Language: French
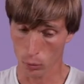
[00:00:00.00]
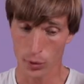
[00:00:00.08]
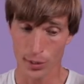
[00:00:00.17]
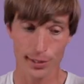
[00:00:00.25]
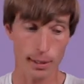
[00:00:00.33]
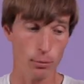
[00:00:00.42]
Le
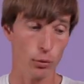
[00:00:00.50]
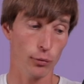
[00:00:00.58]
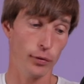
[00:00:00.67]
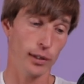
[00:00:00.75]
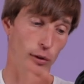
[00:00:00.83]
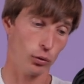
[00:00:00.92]
système de
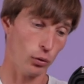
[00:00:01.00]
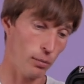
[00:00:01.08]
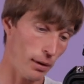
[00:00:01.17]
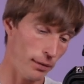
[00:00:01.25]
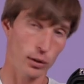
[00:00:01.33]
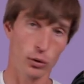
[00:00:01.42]
filtre sur le
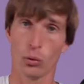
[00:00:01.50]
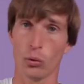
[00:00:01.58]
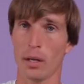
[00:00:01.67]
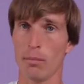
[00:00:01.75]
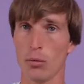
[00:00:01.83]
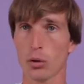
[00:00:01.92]
Mavic 2
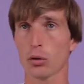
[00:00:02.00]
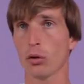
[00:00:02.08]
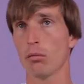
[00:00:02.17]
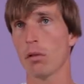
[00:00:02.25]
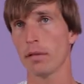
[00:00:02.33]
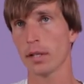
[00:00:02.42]
est mieux que sur
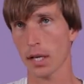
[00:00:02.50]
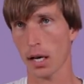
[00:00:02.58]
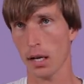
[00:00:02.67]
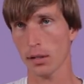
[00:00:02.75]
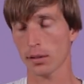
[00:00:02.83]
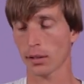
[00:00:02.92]
le Mavic
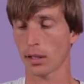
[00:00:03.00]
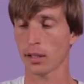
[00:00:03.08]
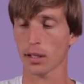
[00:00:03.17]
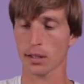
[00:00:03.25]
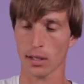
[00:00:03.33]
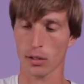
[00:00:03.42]
1, c'est-à-dire que ça